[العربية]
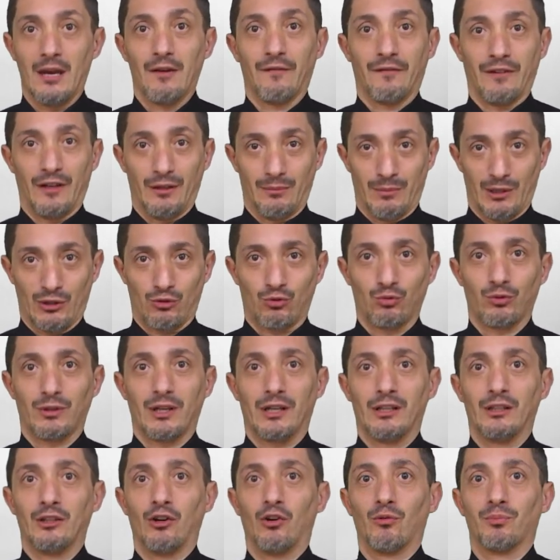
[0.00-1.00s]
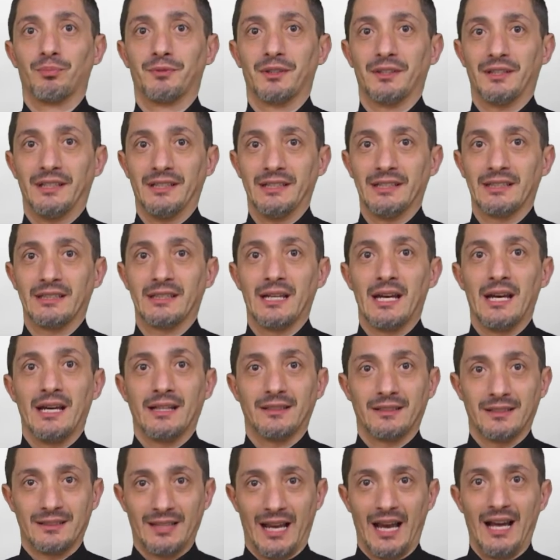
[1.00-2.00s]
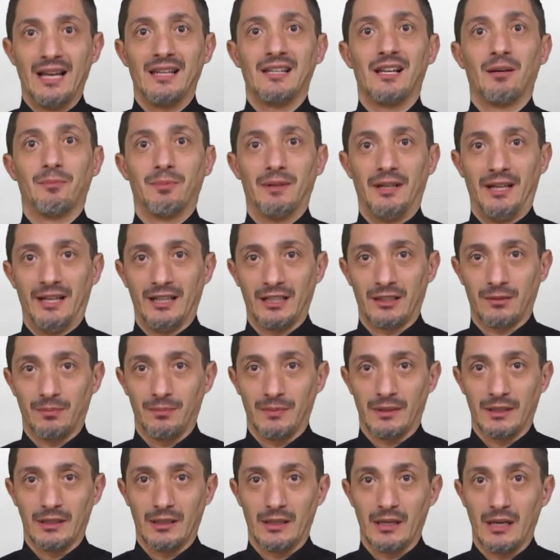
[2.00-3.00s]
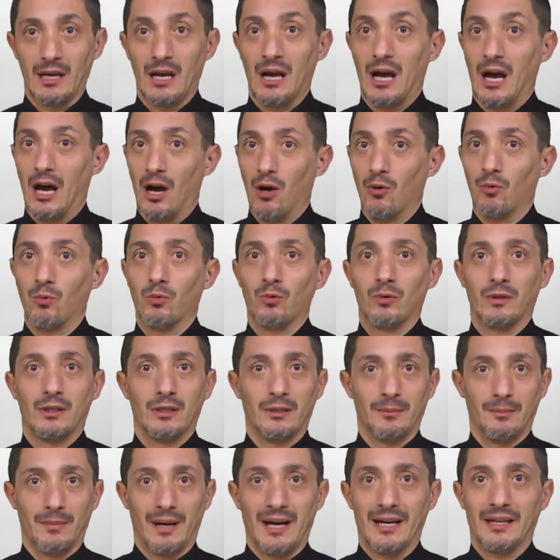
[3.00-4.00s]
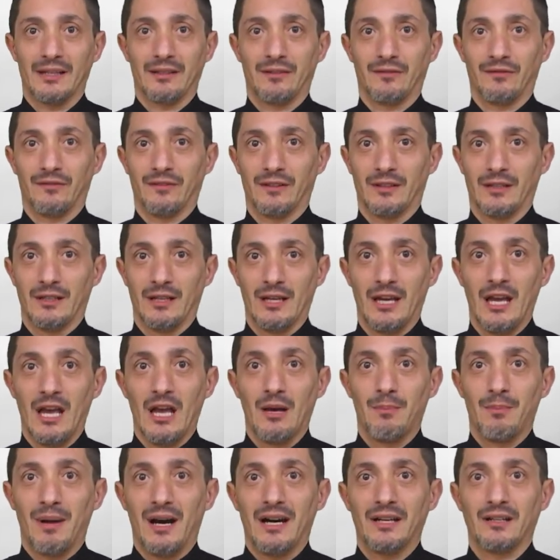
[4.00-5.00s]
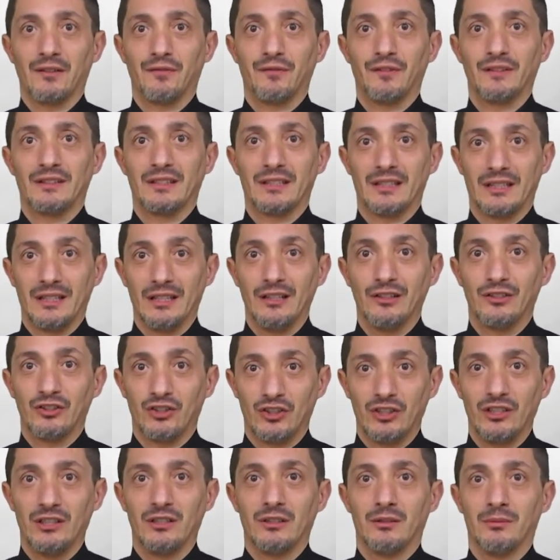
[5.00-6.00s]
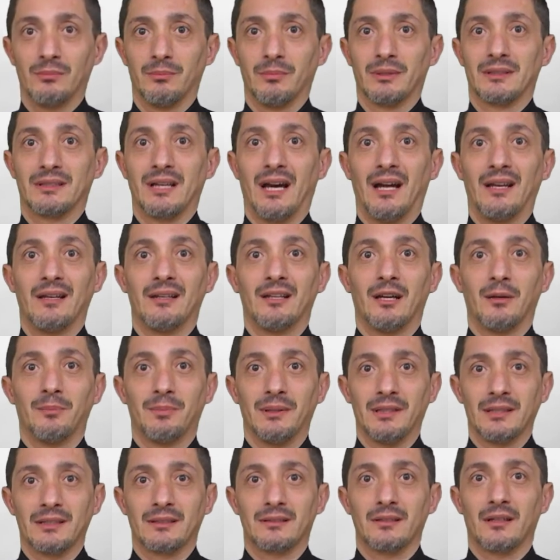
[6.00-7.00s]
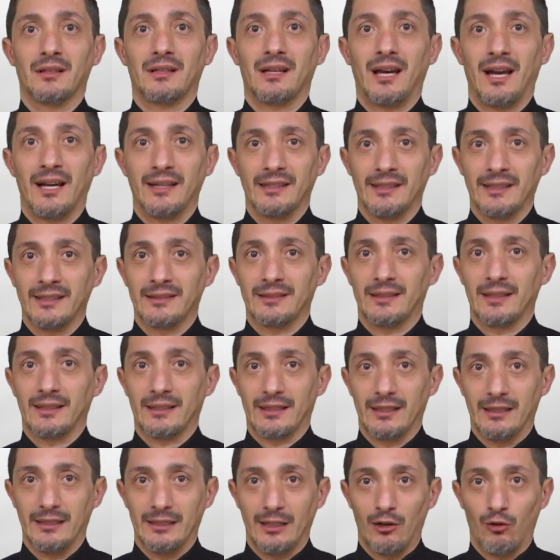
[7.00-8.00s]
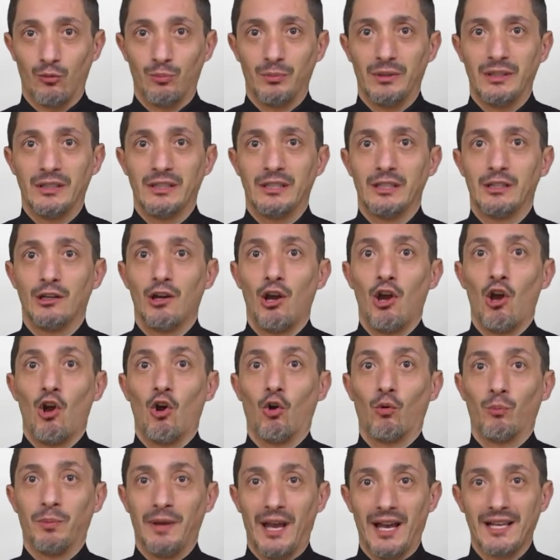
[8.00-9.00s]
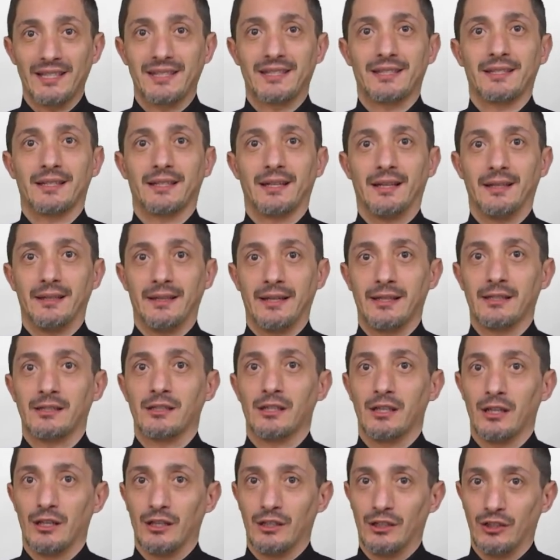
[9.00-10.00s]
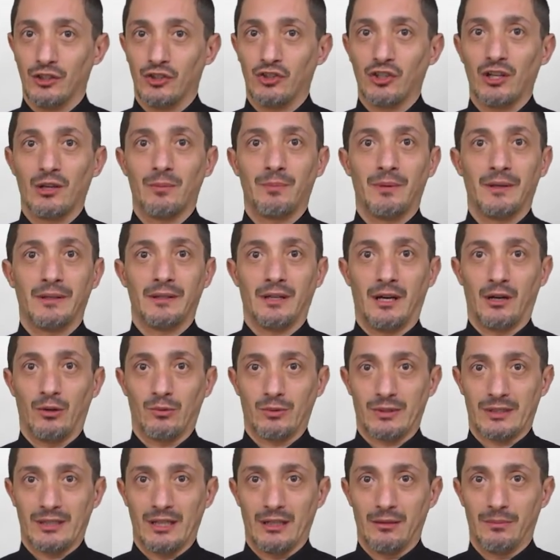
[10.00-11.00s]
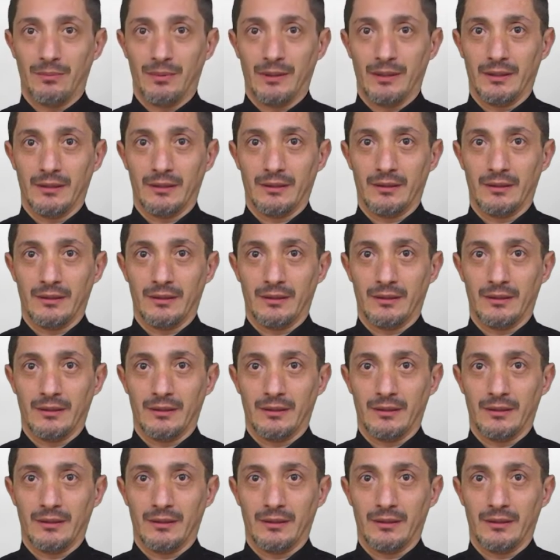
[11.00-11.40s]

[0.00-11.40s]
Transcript: فالمشورة اليوم بتدعيك تتحلى بالحكمة أو المعرفة معرفة كل شيء متعلق بإطار حياتك اليومية وبيأثر عليك إيجابا أو سلبا